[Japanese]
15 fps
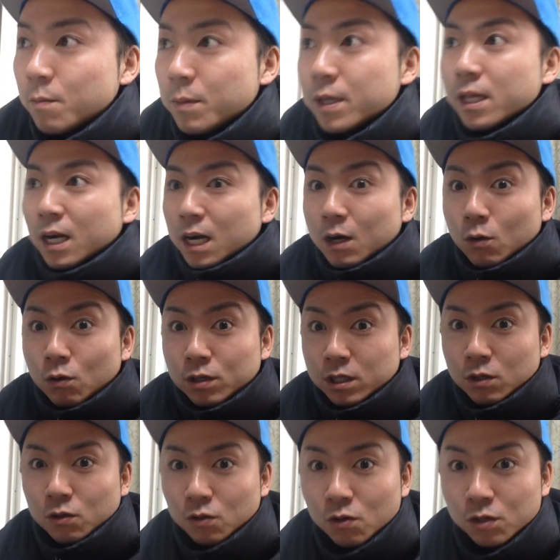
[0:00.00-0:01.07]
みんながこう
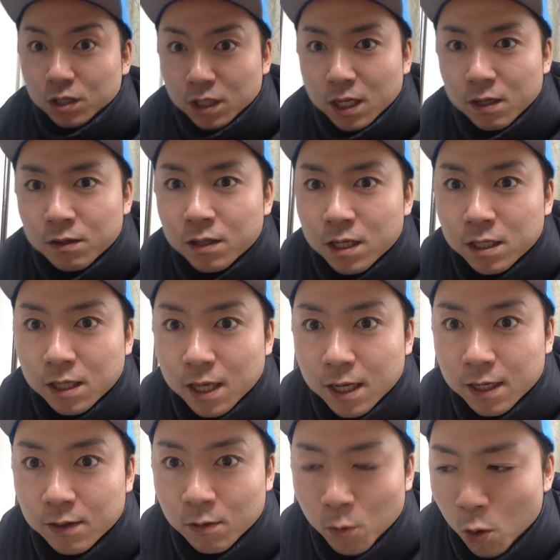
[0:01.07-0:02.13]
仕事をしているんですけれ
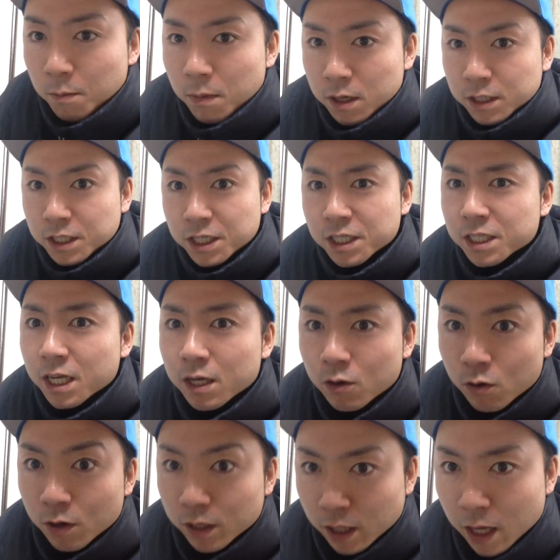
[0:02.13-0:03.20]
どもまあ小さい
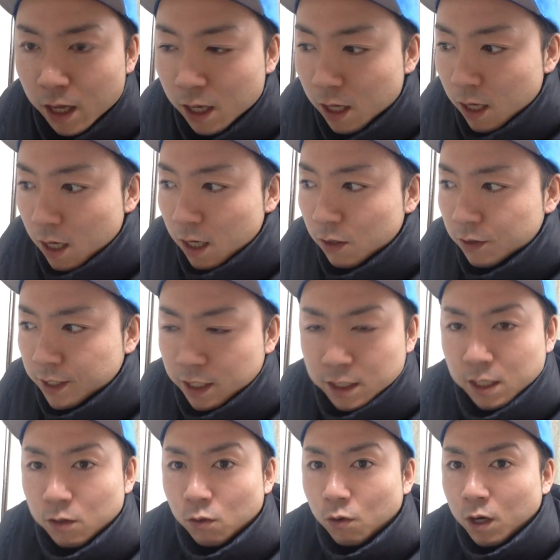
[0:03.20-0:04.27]
声であの撮
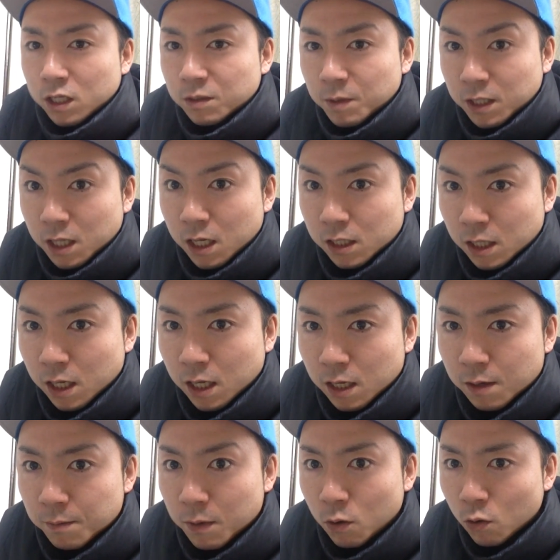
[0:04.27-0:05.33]
影の方を始めたんで、
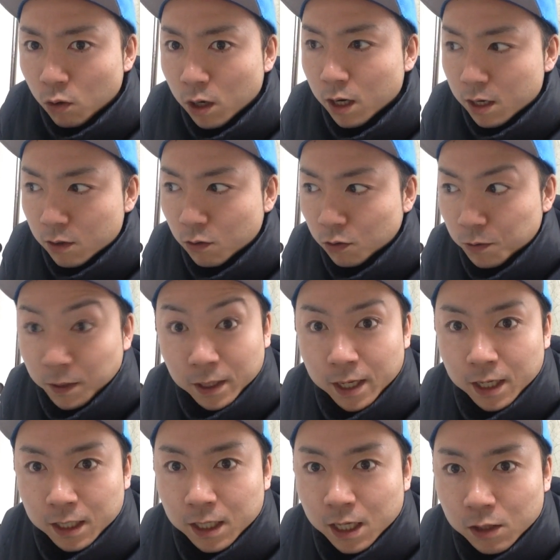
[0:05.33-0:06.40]
まあ、怒られることはない
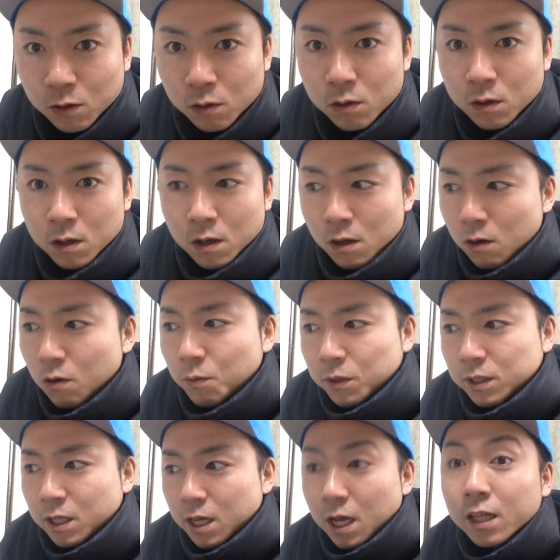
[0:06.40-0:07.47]
かなと思っ
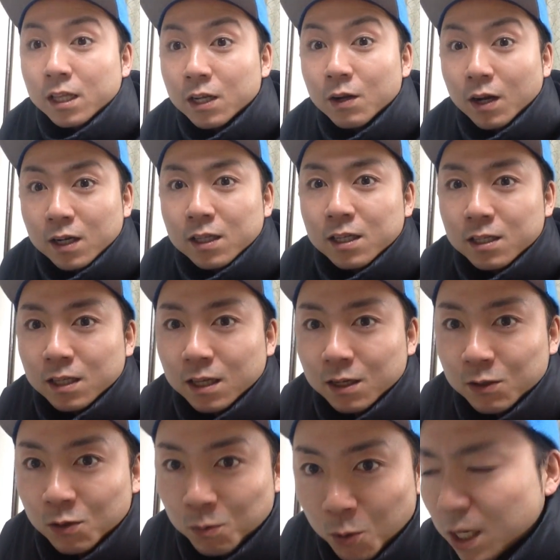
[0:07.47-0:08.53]
てやってるわけですけれ
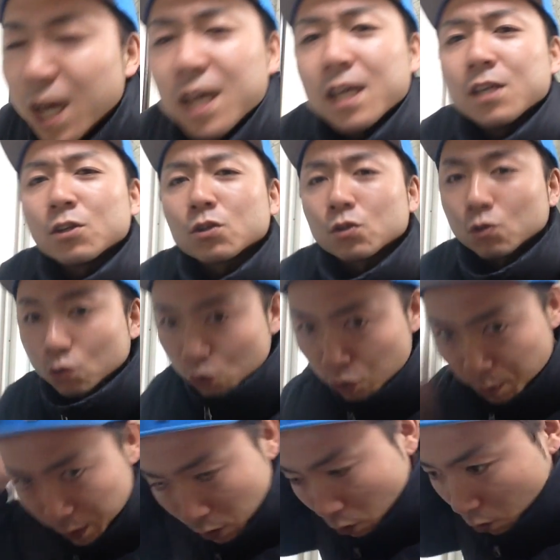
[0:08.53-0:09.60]
ども最近ちょっとその
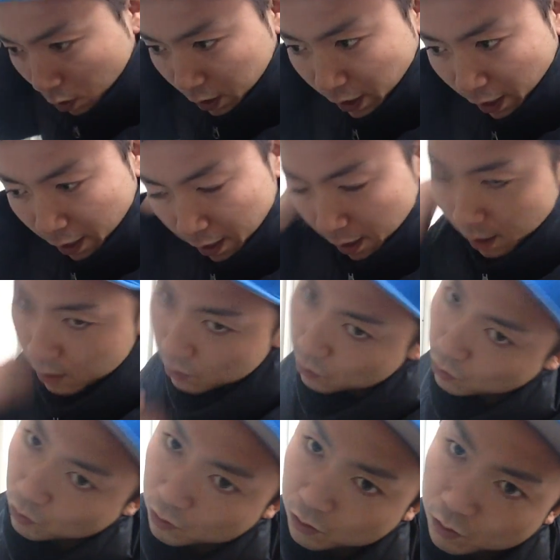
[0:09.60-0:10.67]
首の方がねそ
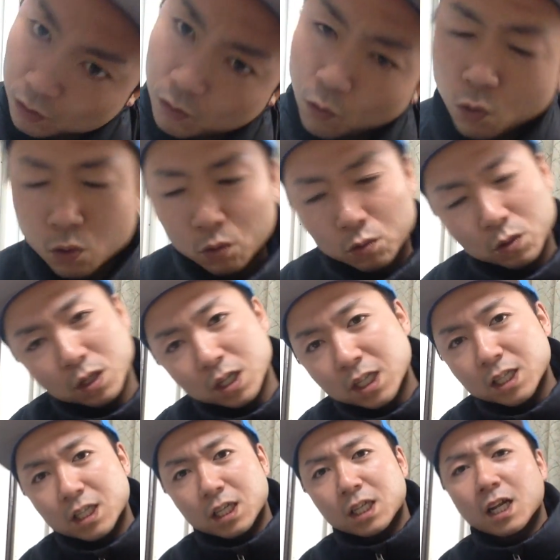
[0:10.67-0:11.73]
のお
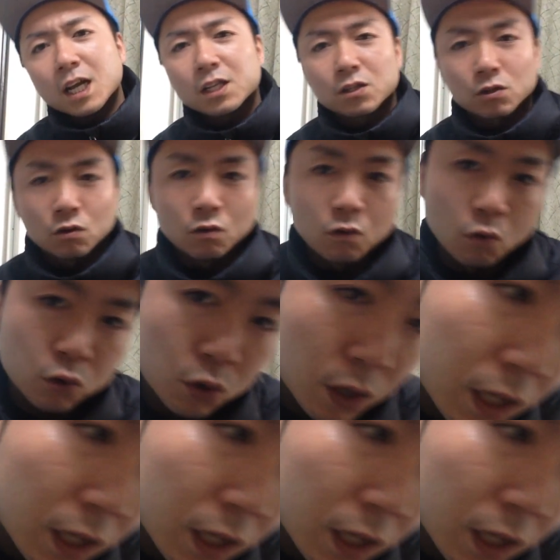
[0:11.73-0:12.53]
痛いんですよこう音